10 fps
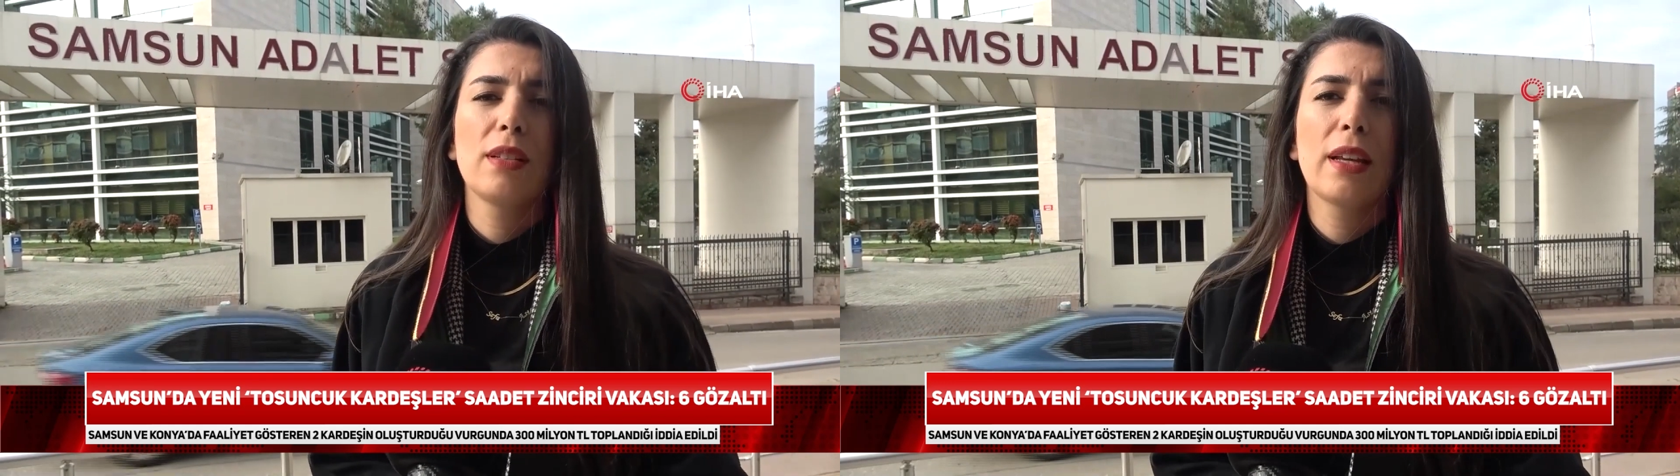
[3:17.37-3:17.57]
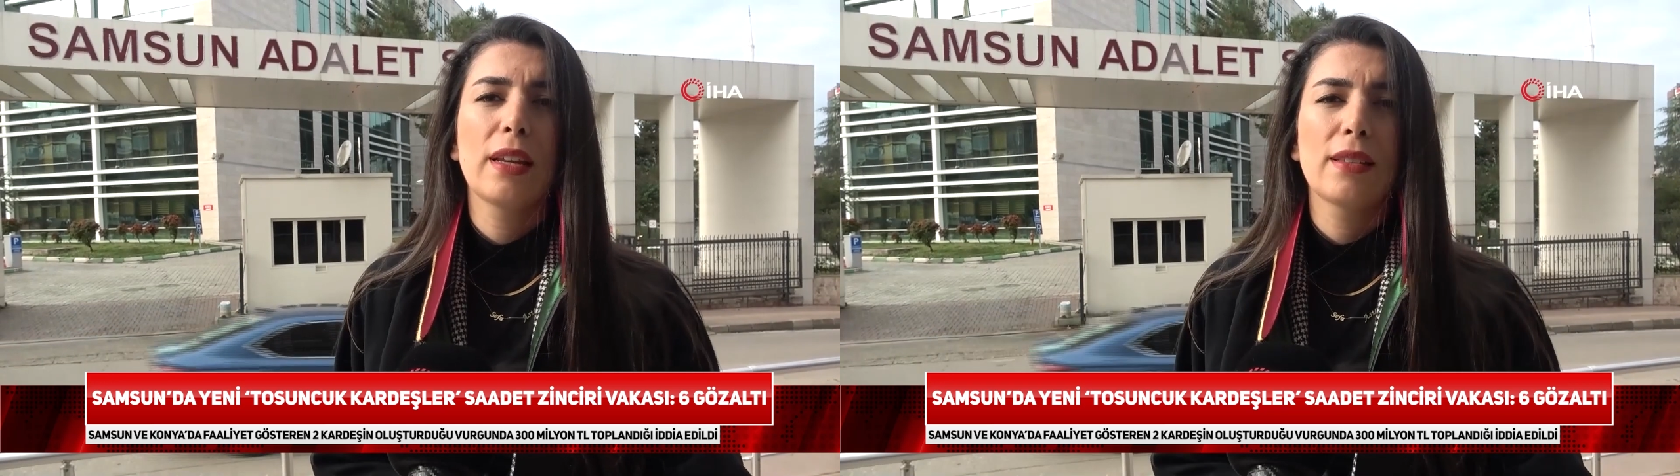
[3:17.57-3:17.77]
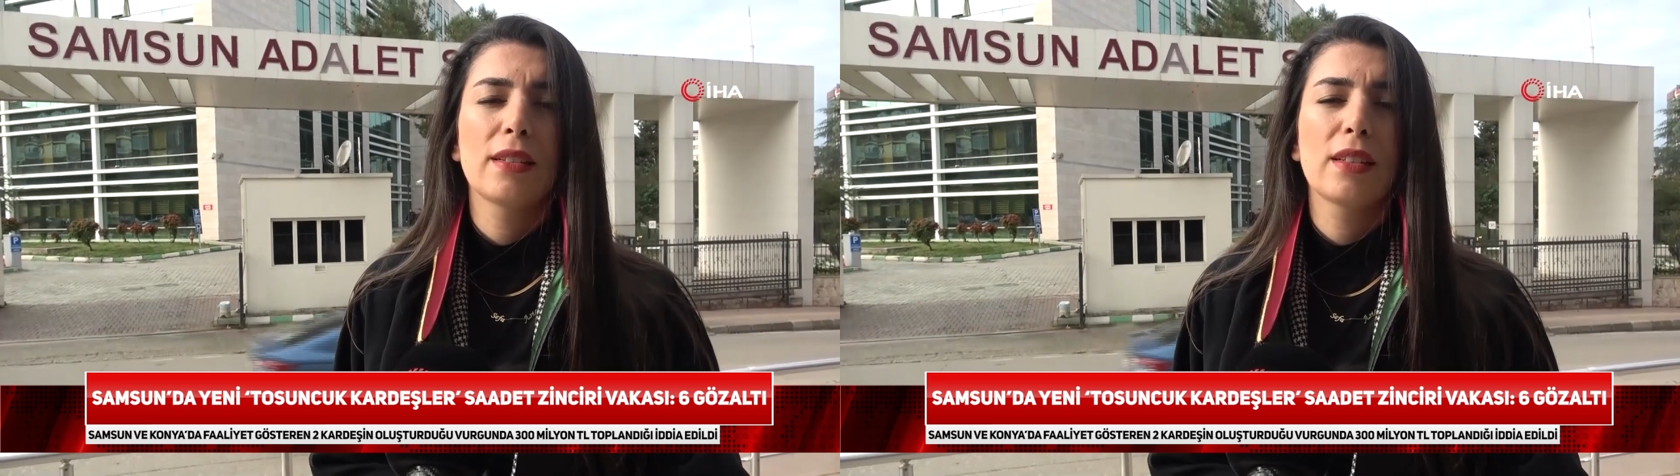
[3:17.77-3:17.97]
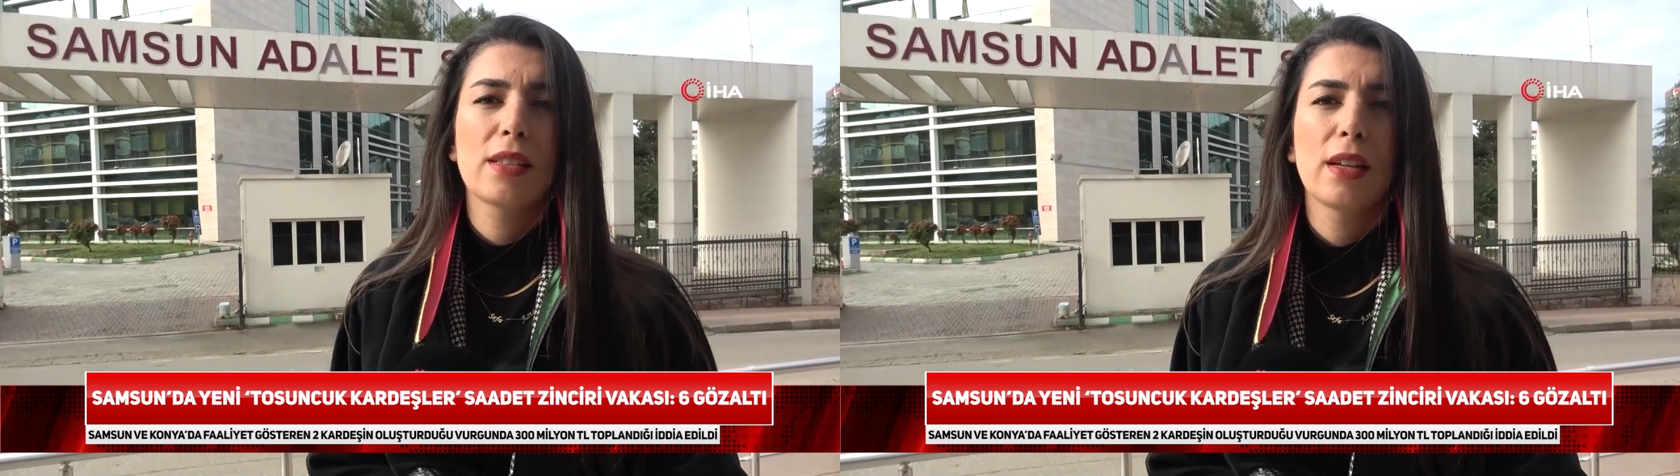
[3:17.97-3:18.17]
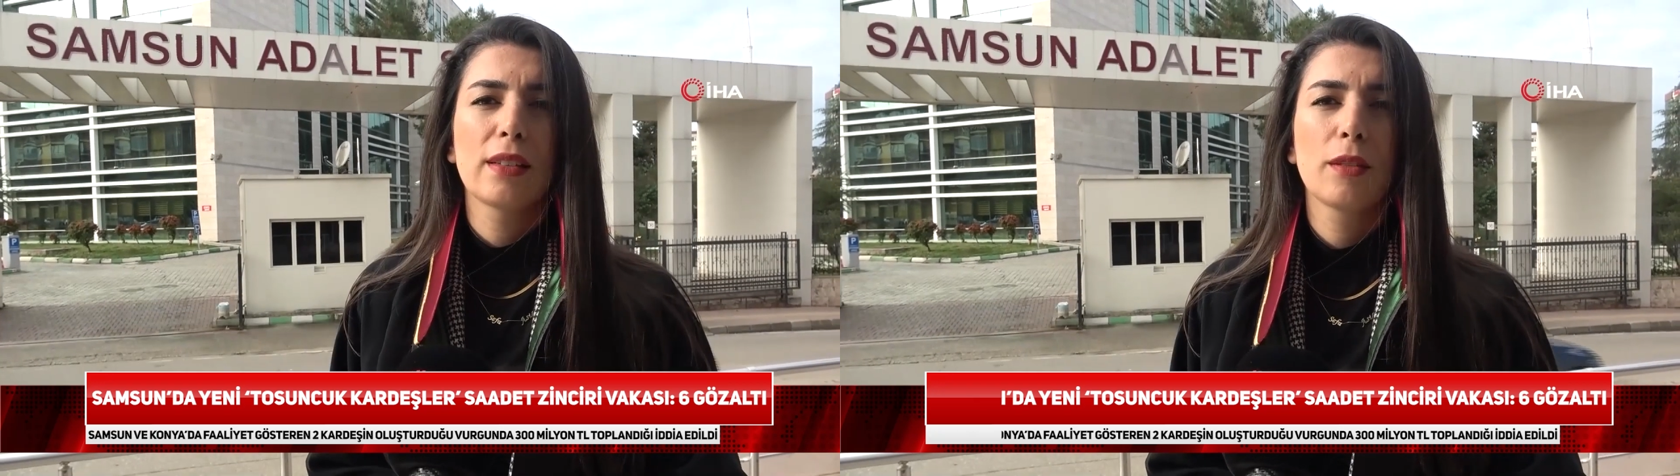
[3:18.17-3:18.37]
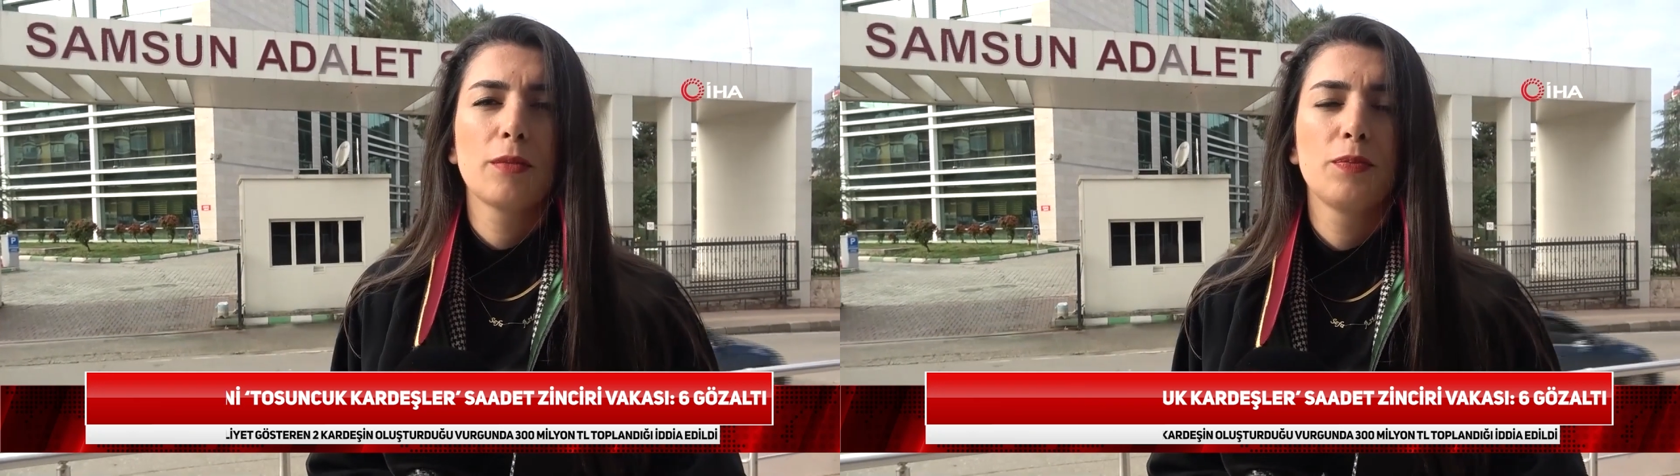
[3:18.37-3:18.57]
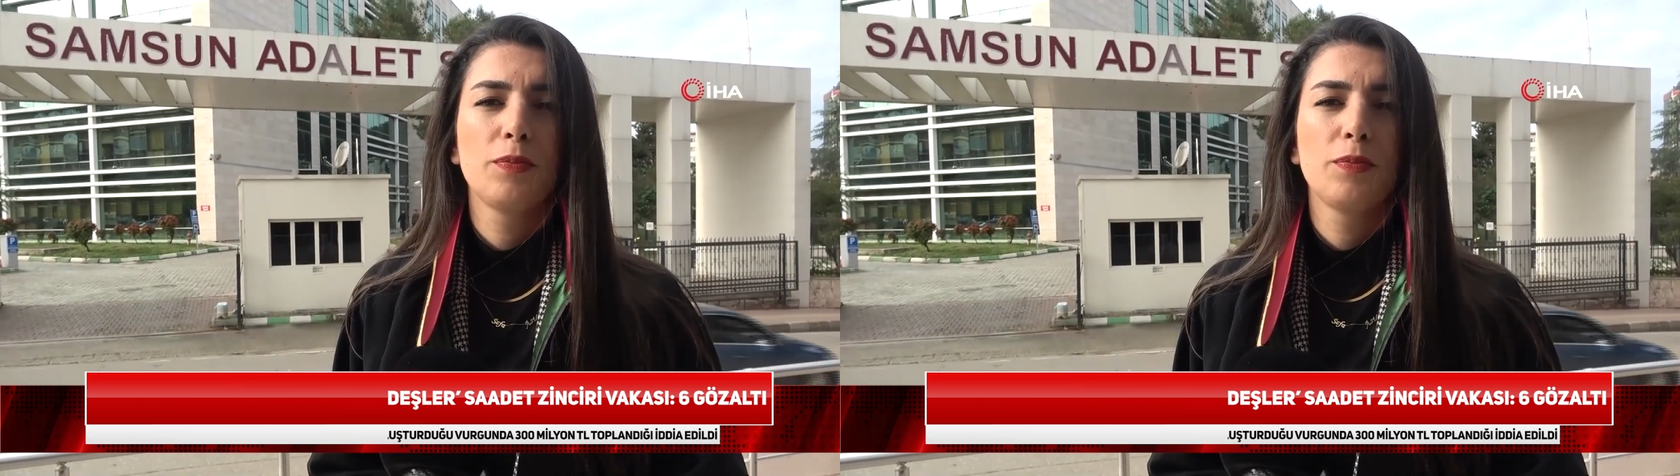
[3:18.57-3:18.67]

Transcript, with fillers: dile getirdik zaten.